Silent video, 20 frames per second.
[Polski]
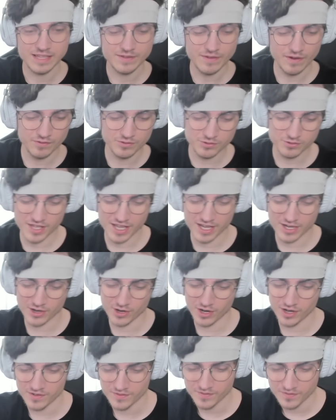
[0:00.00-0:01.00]
i mam
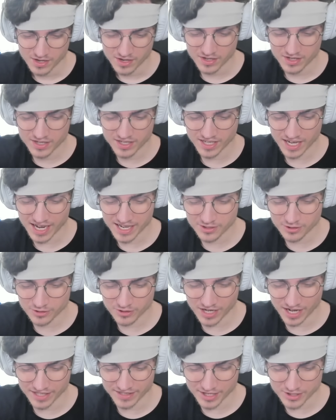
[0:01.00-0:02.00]
drugiego, Graj do
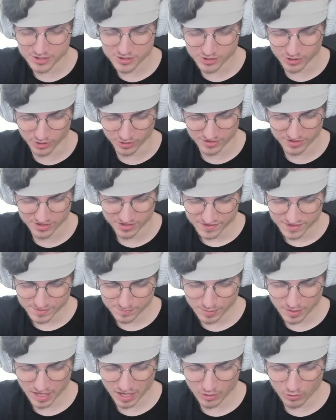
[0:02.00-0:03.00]
rana shot.
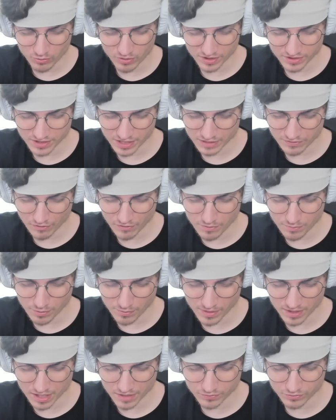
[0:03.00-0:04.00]
Wspiera układ nerwowy,
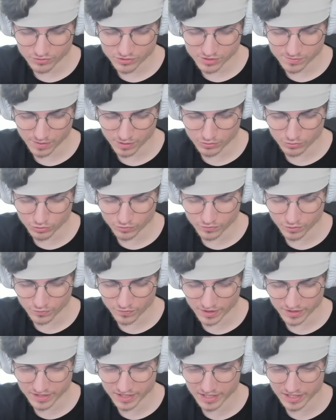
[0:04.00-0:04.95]
pomaga w utrzymaniu równowagi